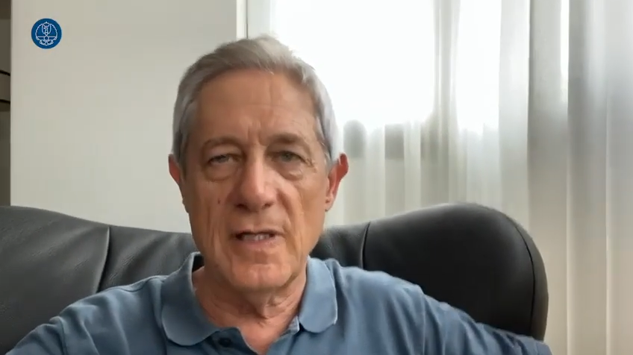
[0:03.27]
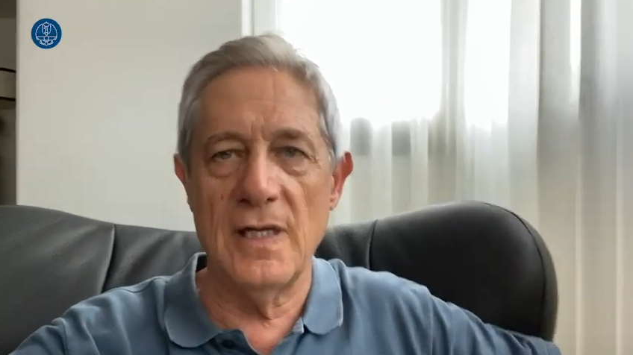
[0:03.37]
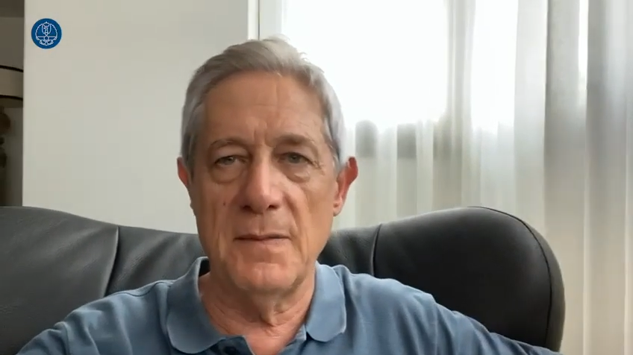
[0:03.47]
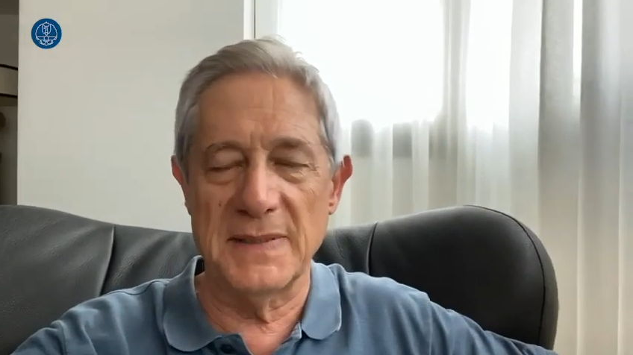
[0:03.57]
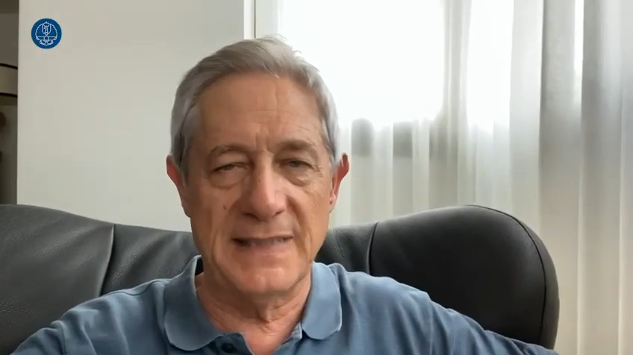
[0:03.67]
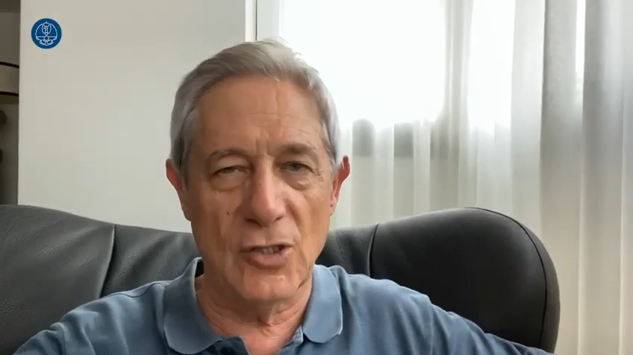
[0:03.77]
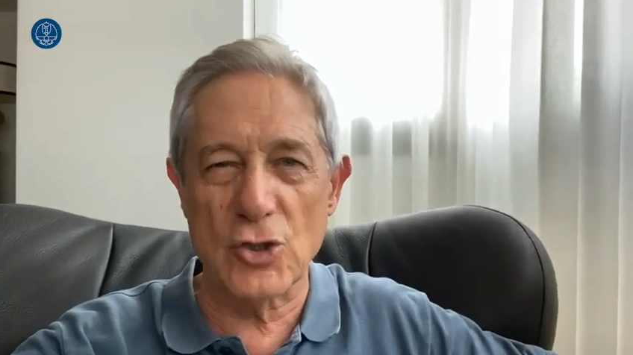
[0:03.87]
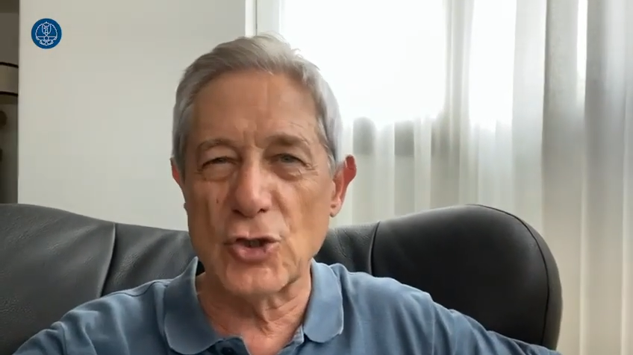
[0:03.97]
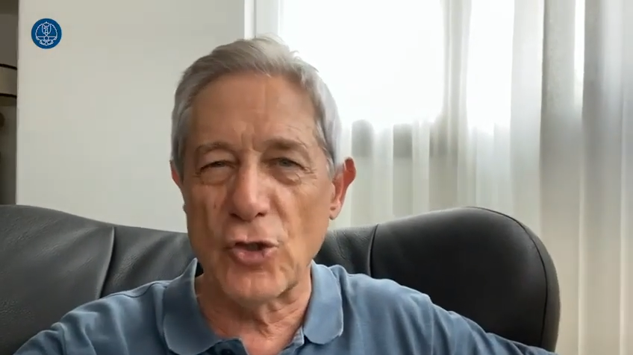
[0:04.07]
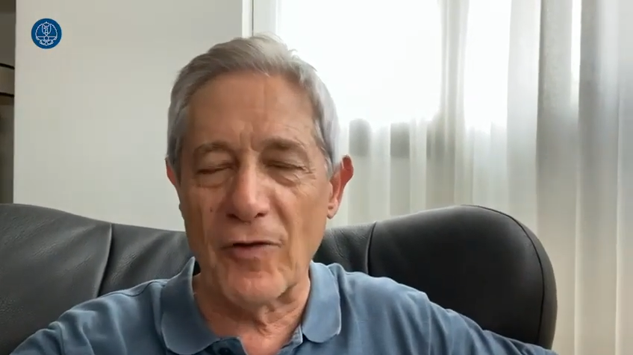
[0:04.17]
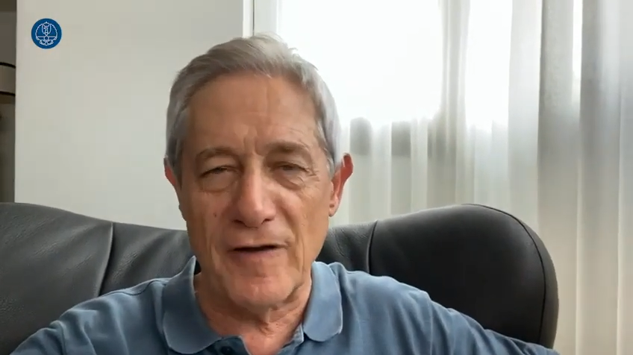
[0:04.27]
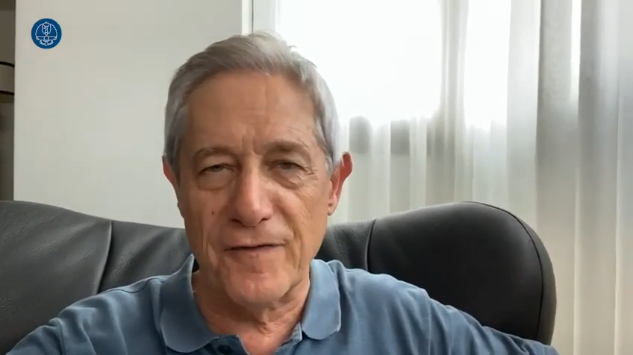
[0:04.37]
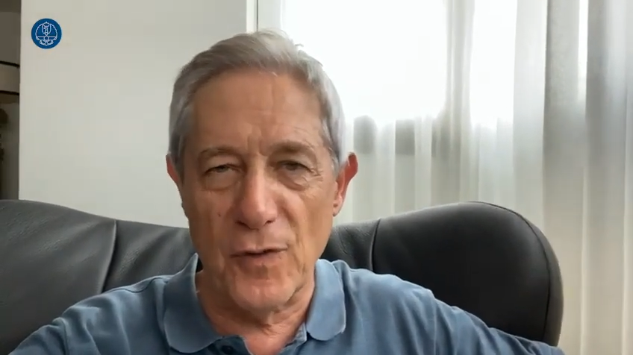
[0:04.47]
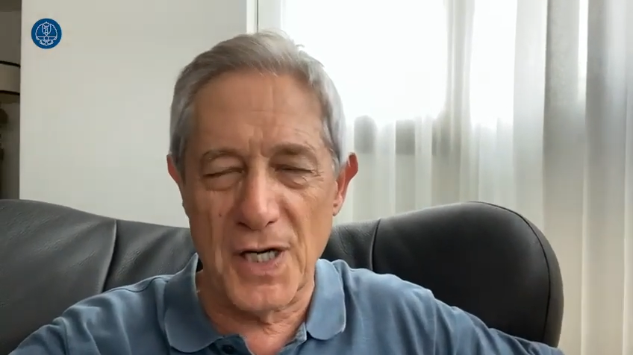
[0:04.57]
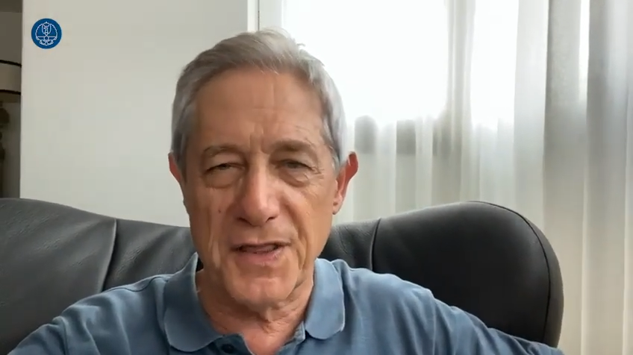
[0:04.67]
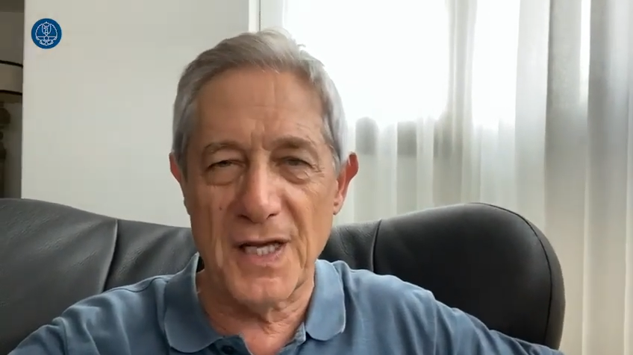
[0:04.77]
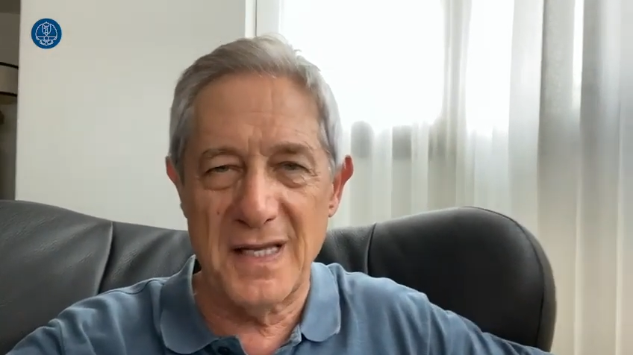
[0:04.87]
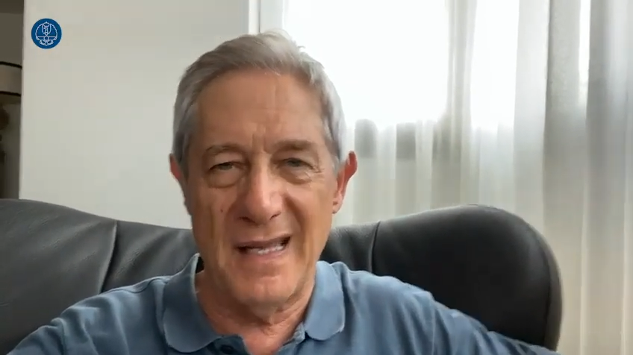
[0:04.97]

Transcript: y mandaros toda la fuerza